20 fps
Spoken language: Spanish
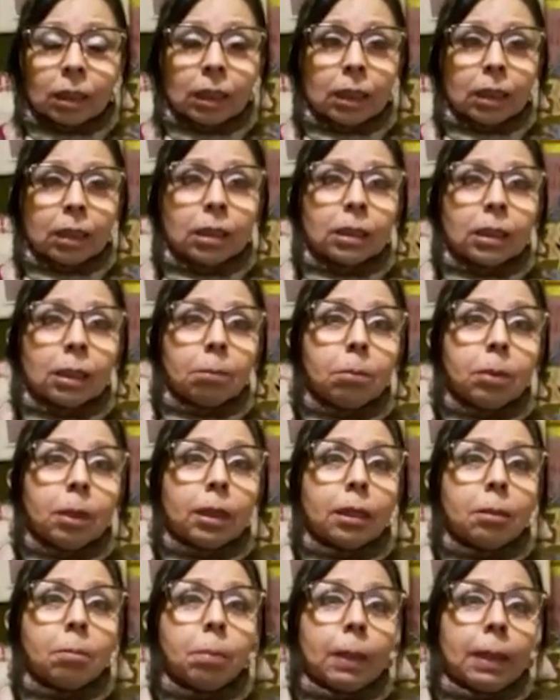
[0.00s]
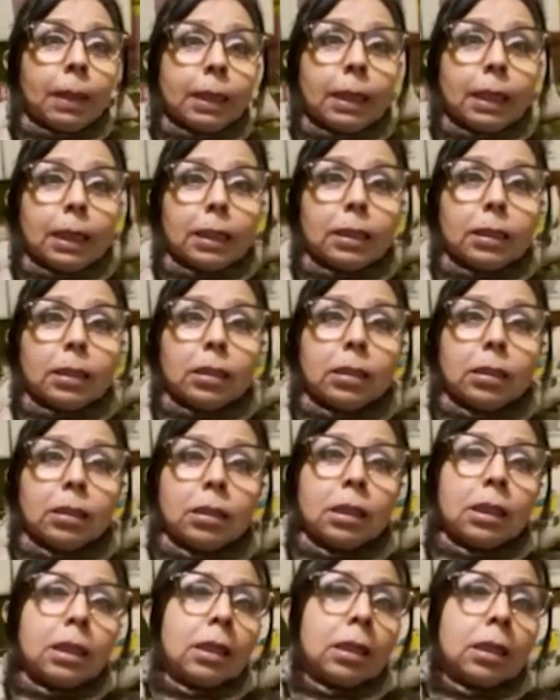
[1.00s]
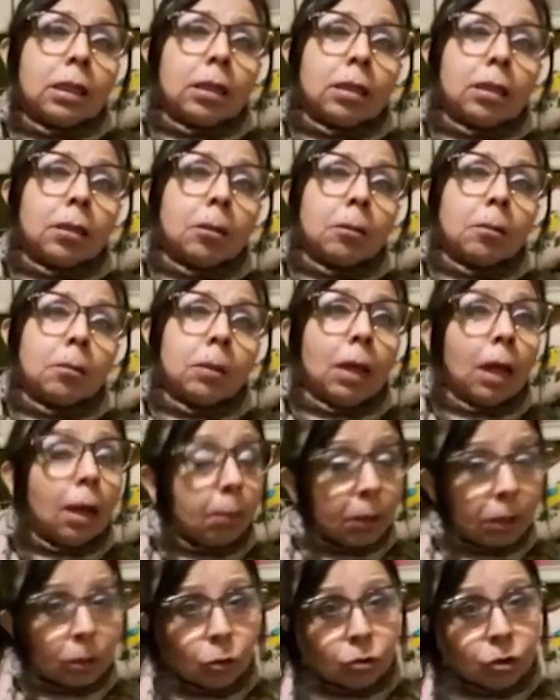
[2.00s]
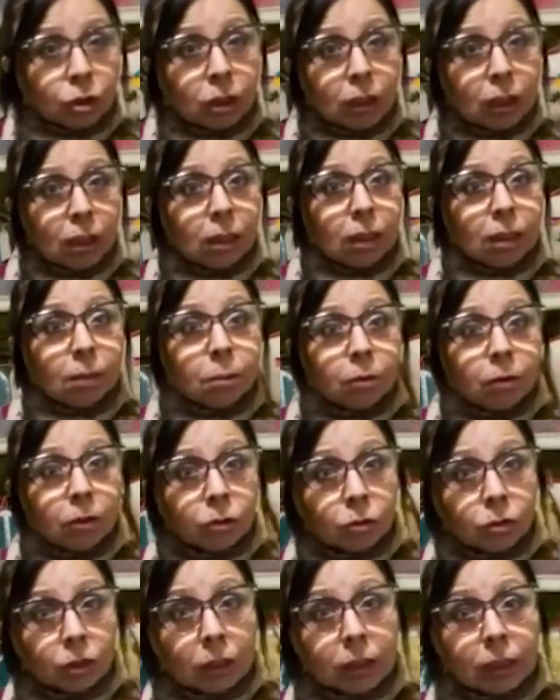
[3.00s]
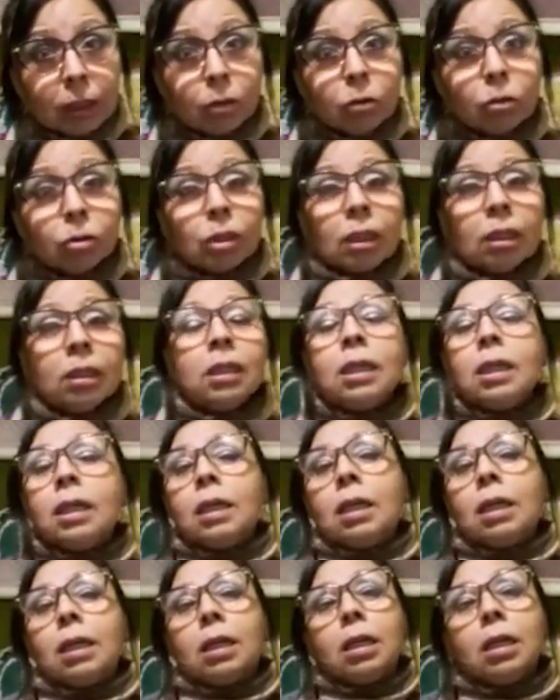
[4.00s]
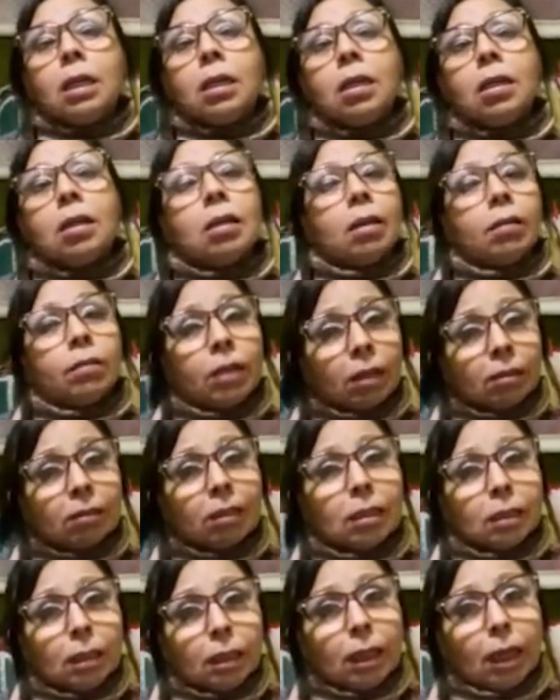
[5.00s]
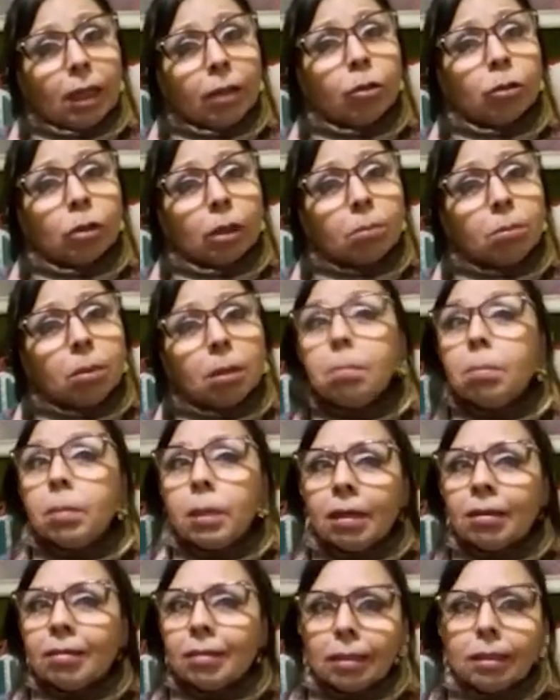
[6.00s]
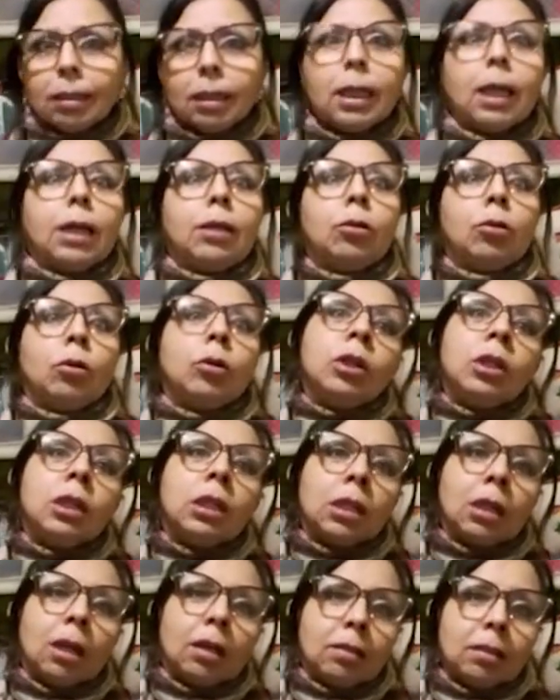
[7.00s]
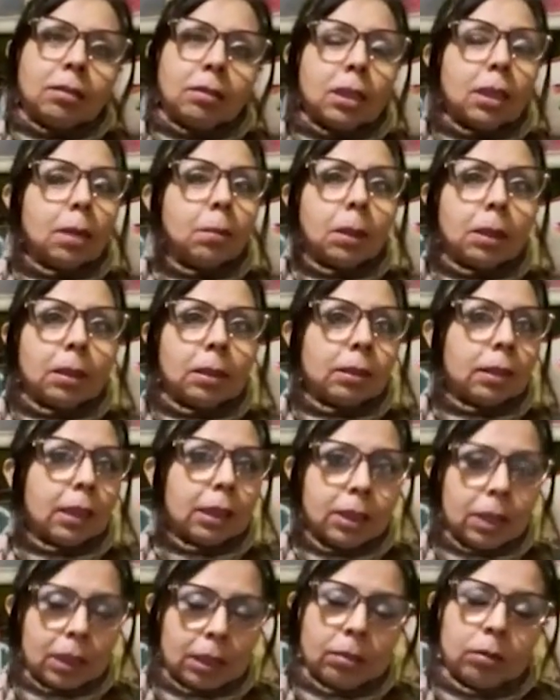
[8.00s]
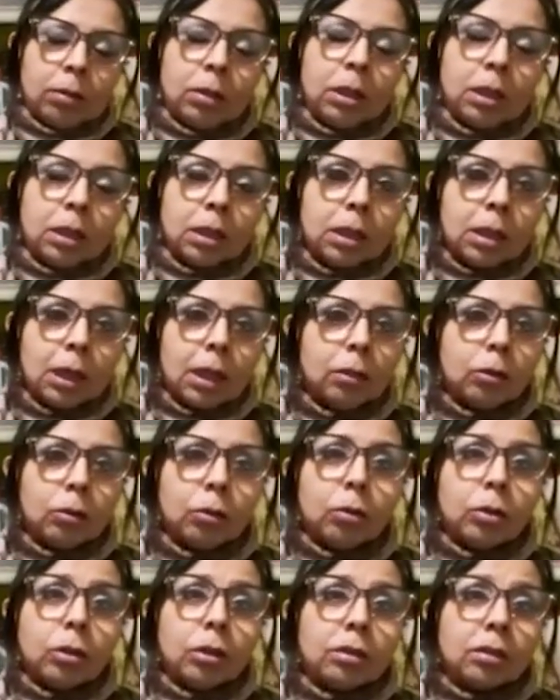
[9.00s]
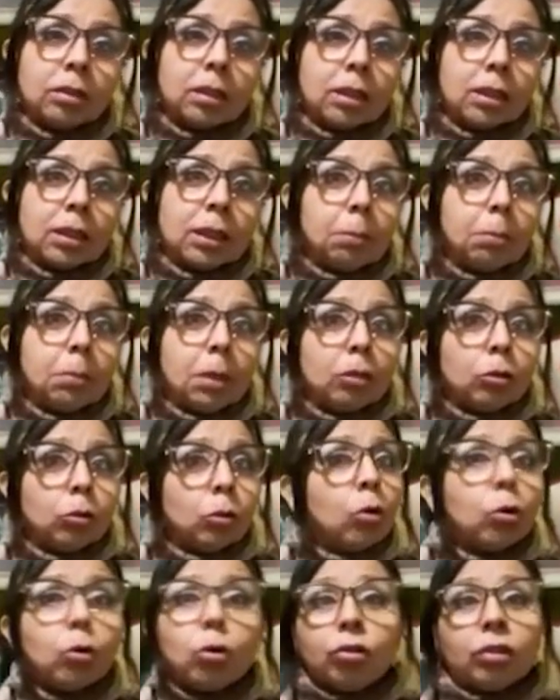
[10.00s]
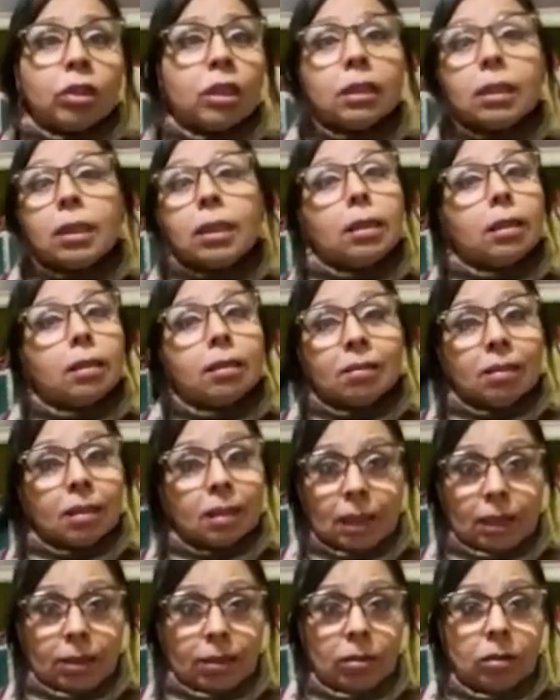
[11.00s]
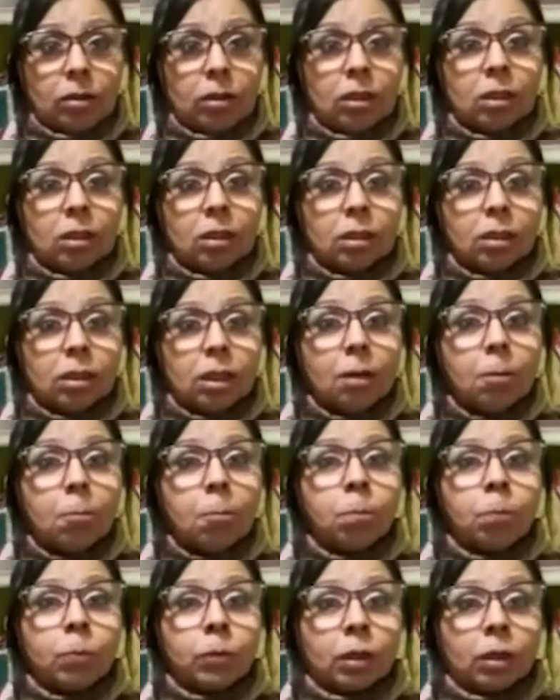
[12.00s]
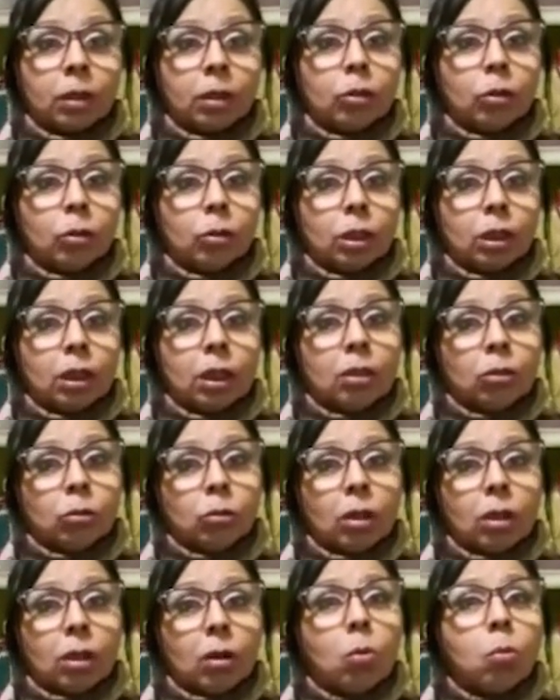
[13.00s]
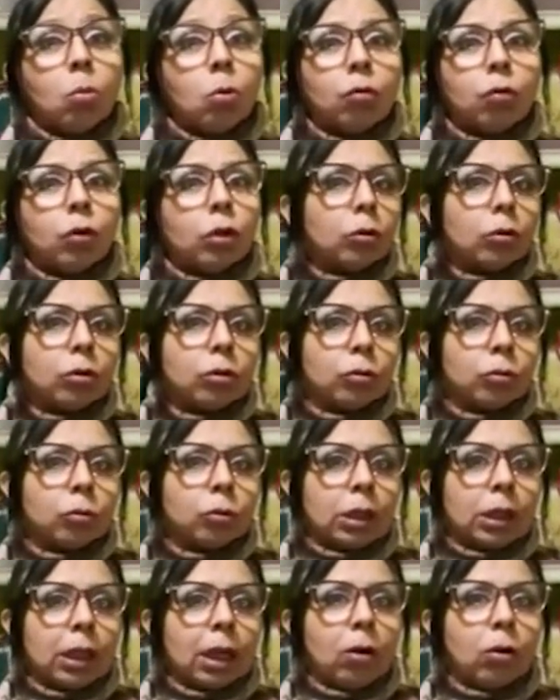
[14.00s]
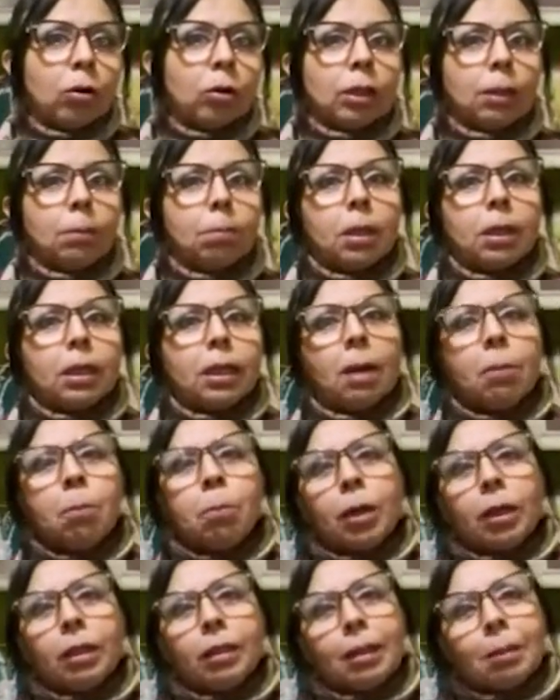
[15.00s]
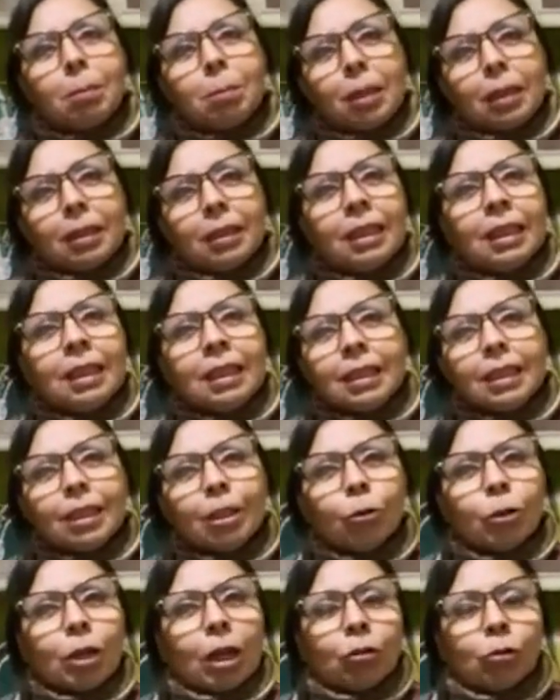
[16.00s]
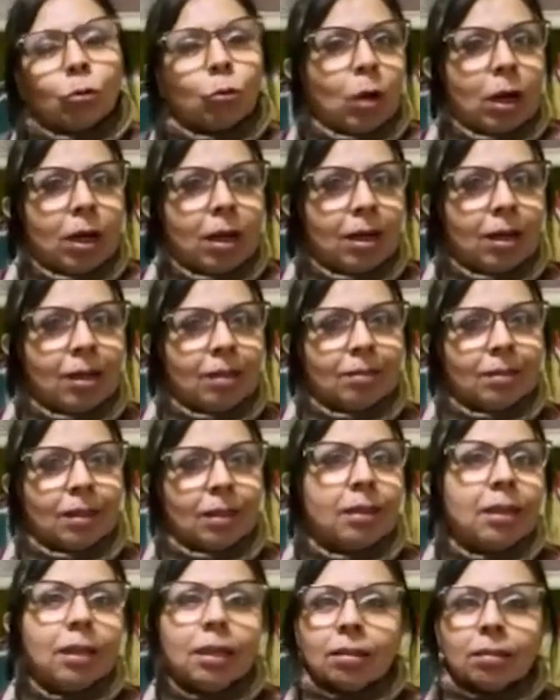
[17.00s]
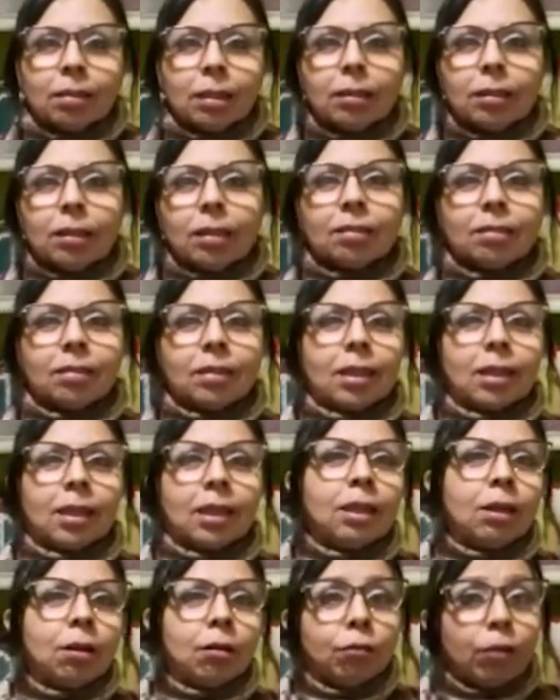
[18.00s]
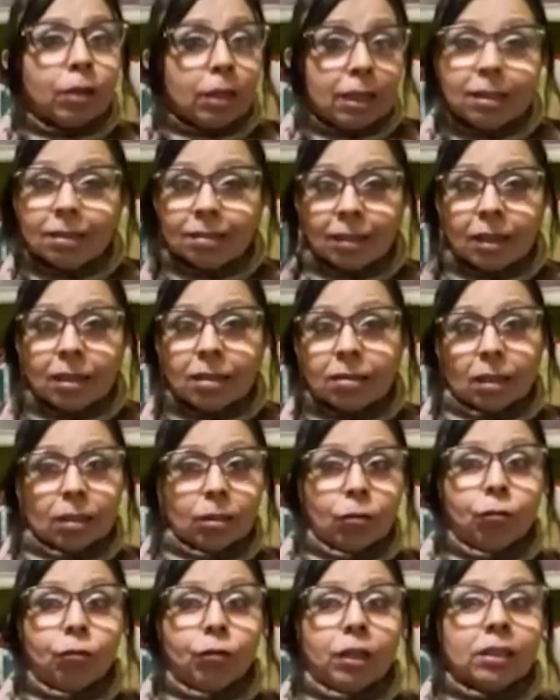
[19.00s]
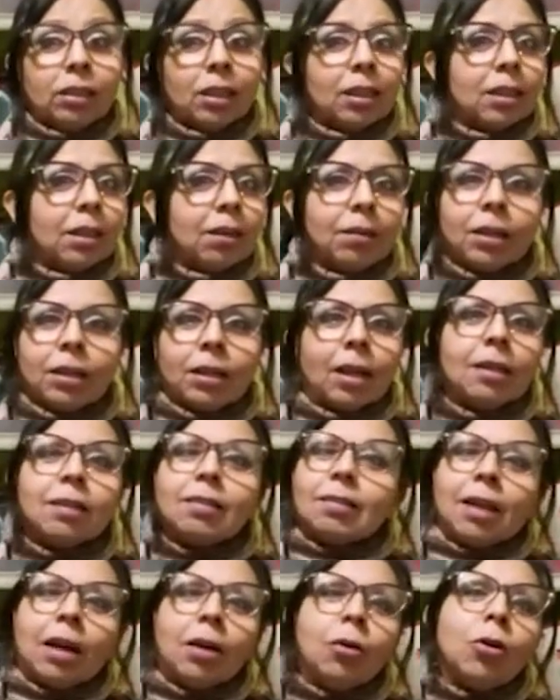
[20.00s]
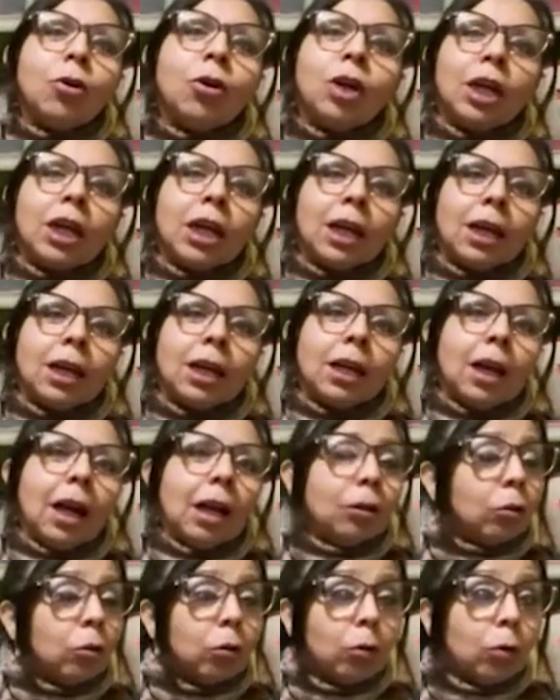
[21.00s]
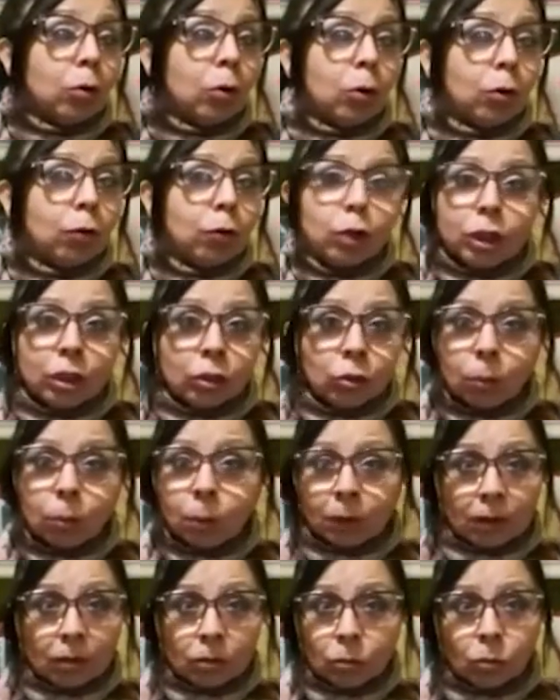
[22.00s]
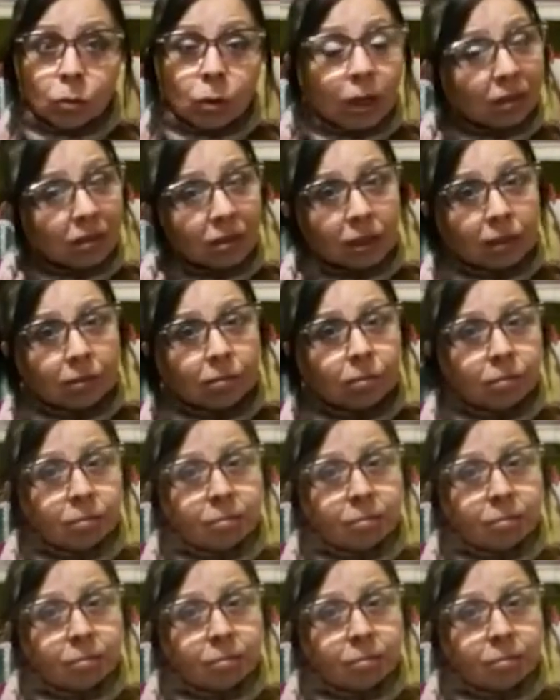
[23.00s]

eh, también en Pelequén eh, Las Amistositas en la población Santa Rosa y la Villa Centenario, también Villa Centenario, así se llama el taller, ¿ya? Entonces también todo consiste en reciclar, ¿ya? Entonces esto ha dado muy buenos resultados y también ellas pueden también decorar su casa, sentirse felices y satisfechas de haber realizado algo bonito para su casa,